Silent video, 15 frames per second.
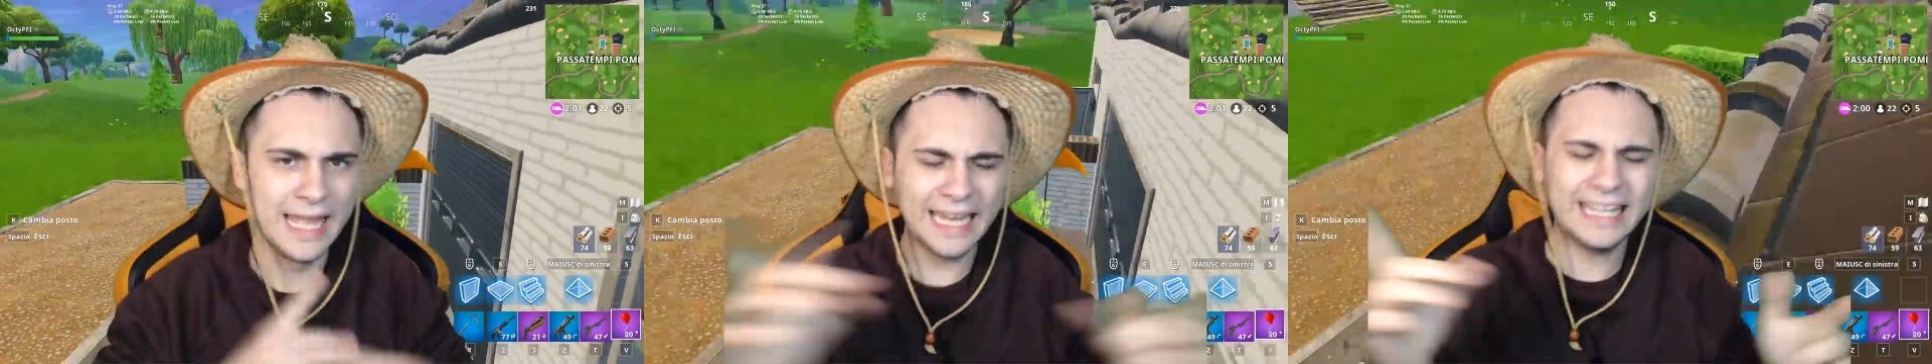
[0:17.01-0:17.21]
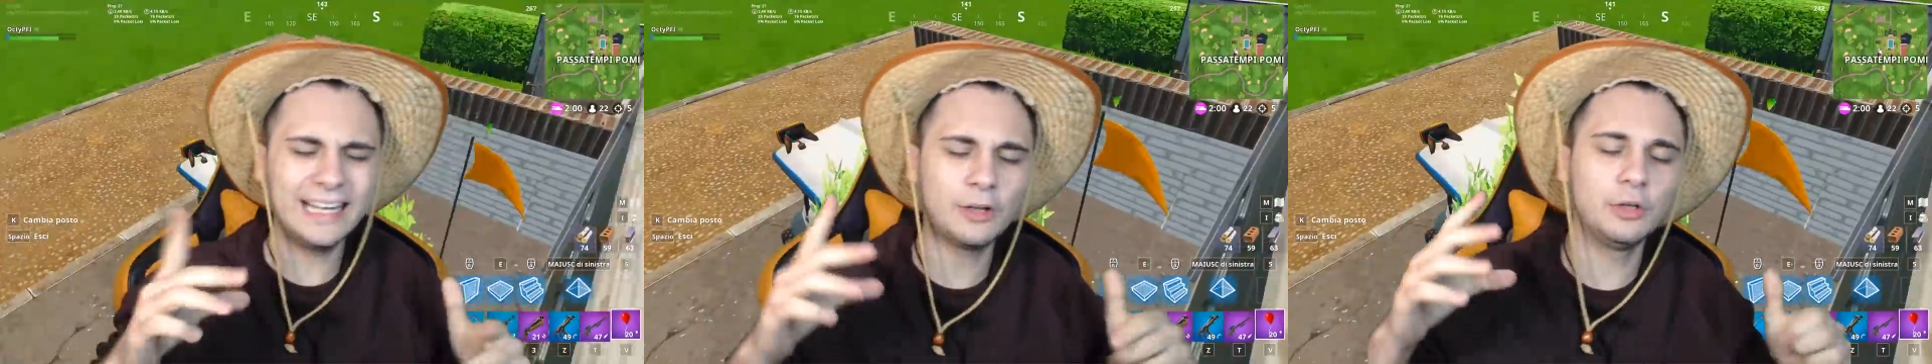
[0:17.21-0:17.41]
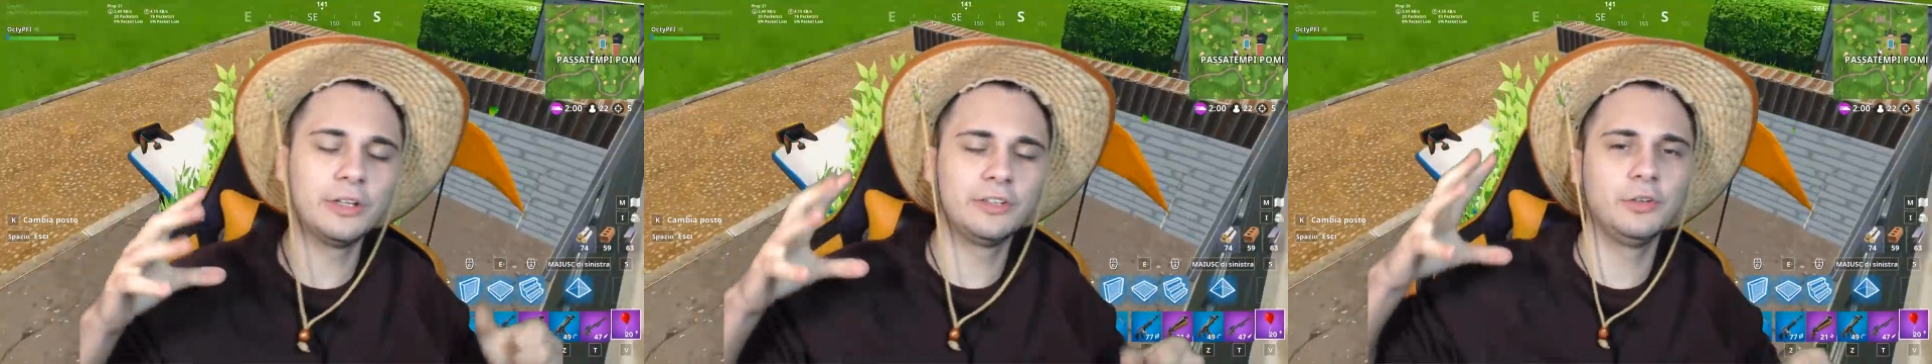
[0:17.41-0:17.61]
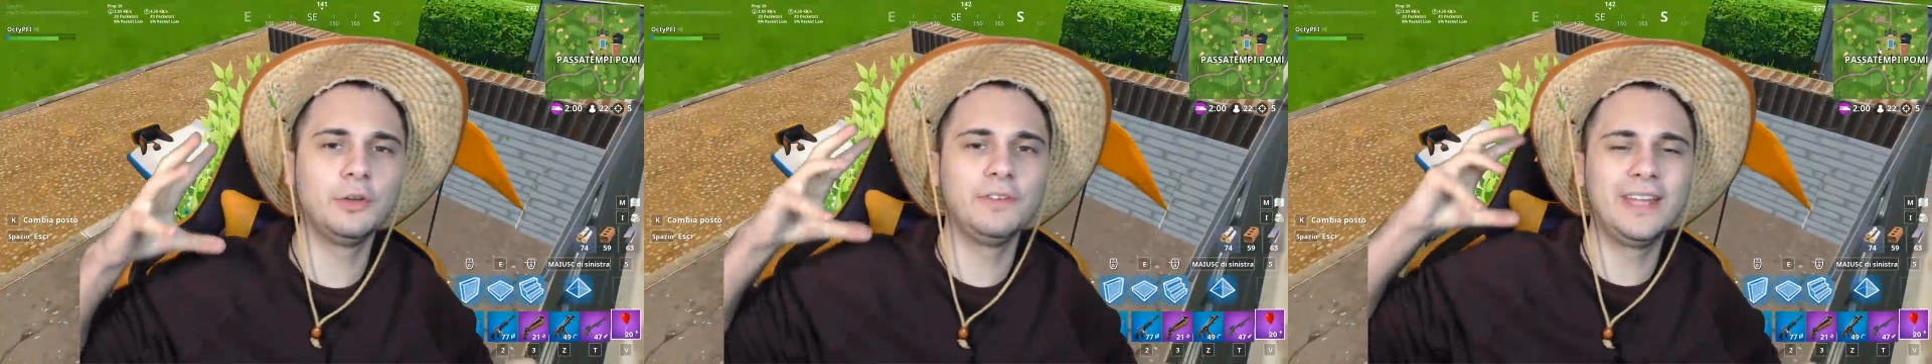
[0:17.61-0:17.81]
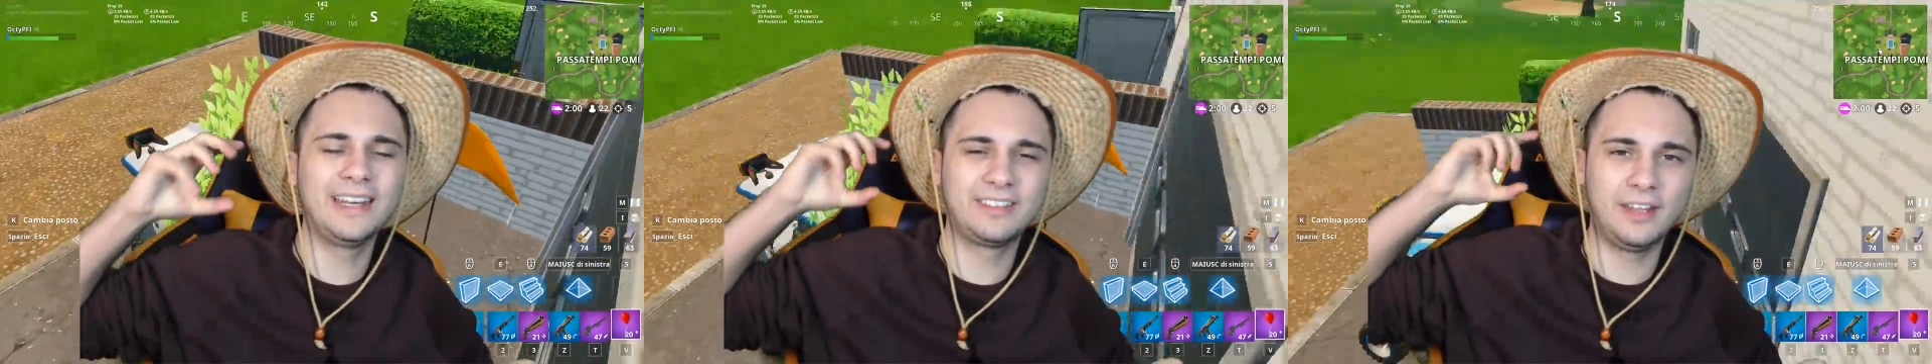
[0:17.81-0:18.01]
e che la connessione
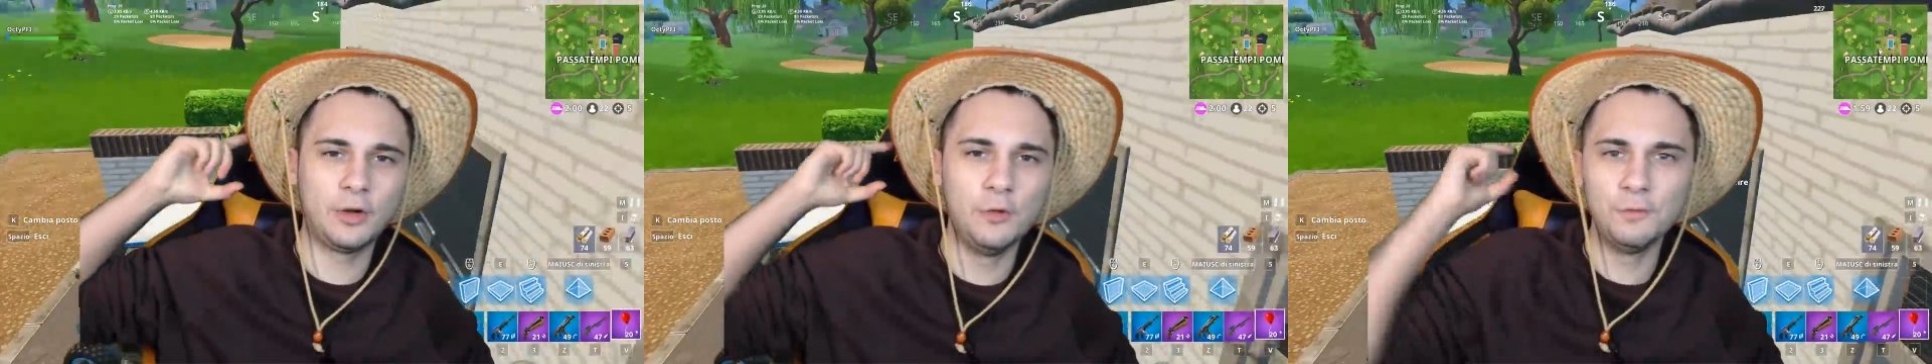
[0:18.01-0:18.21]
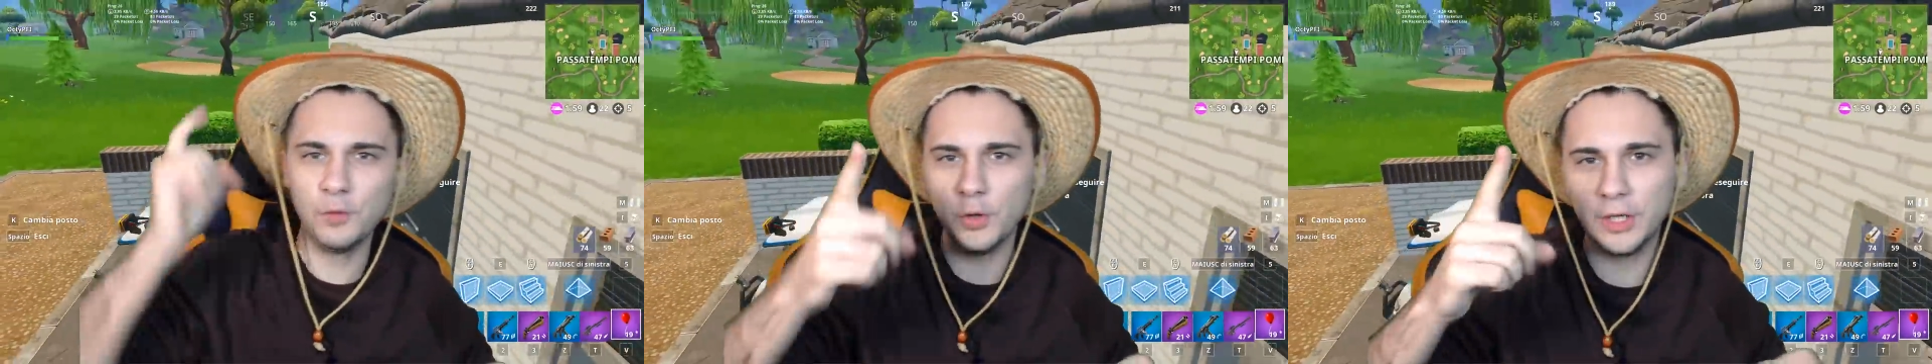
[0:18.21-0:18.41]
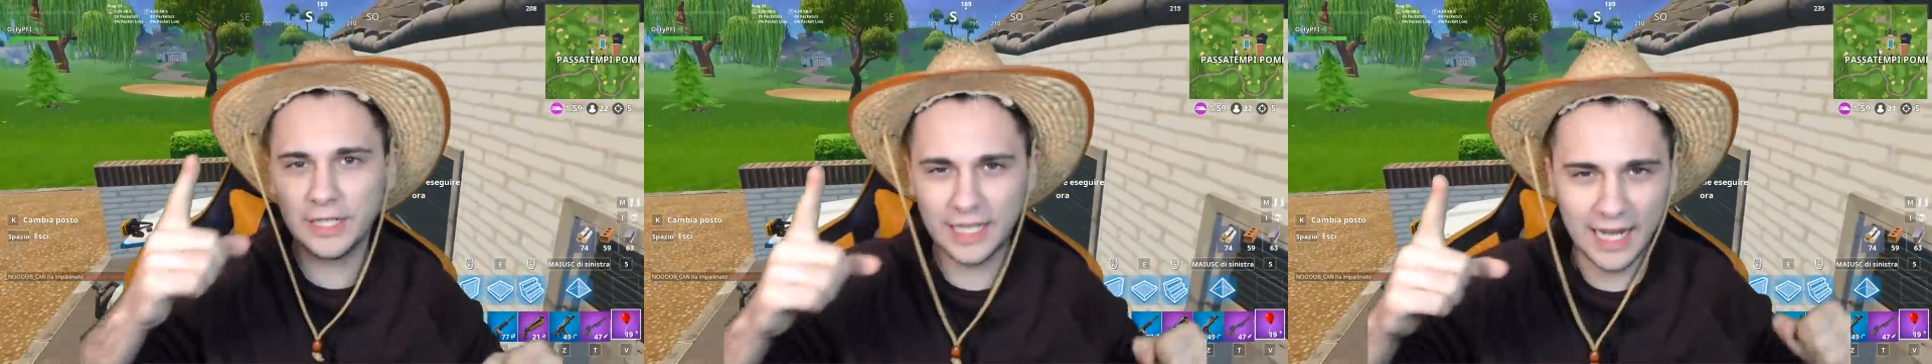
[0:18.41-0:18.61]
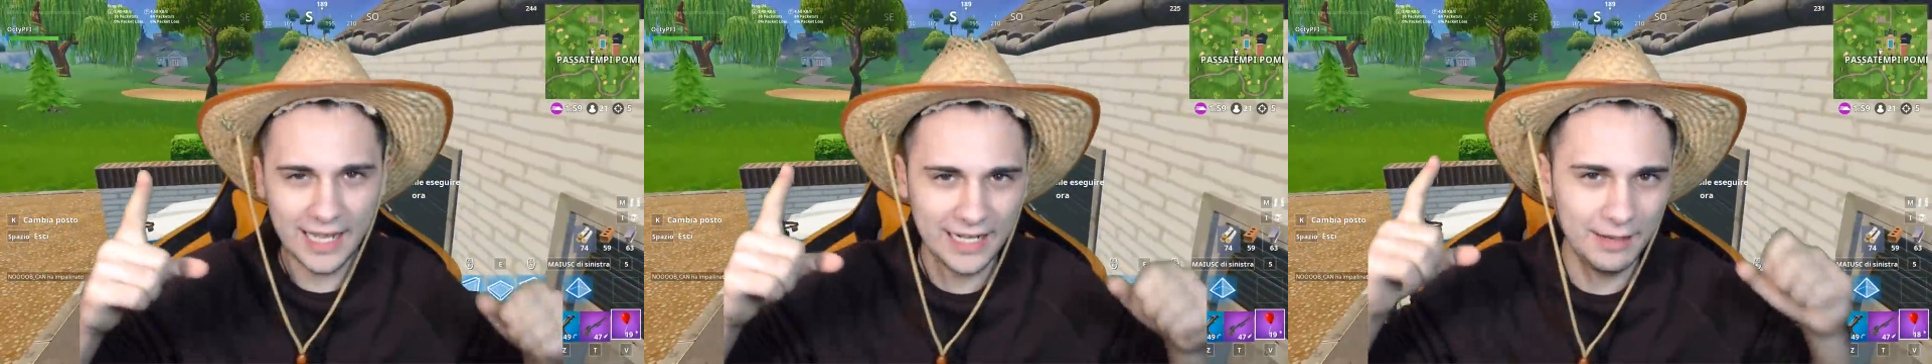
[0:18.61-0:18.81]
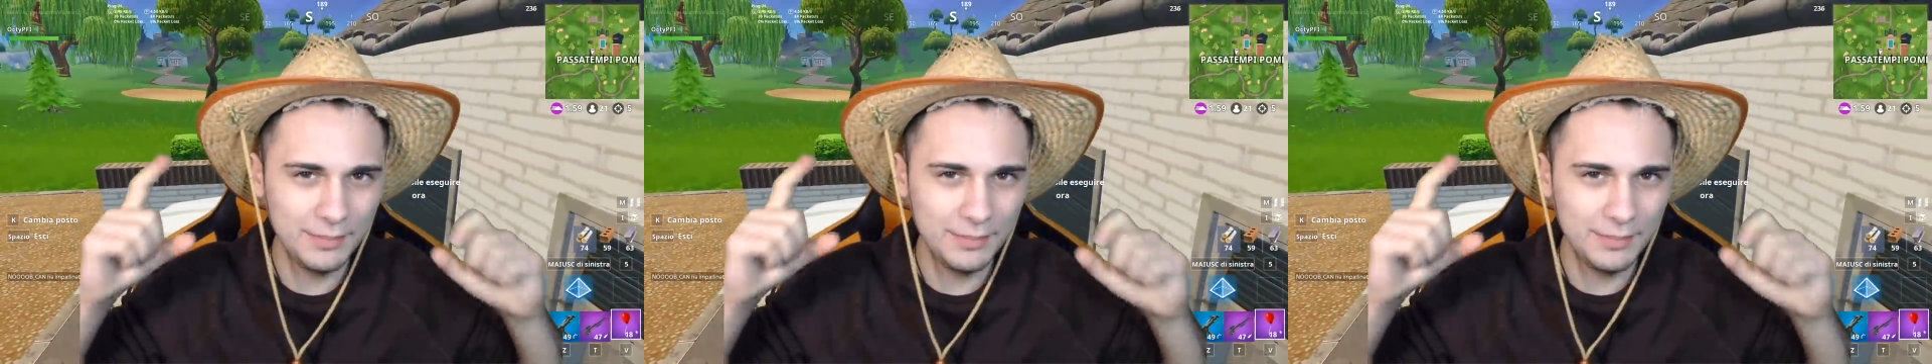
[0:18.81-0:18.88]
vera sia con voi cari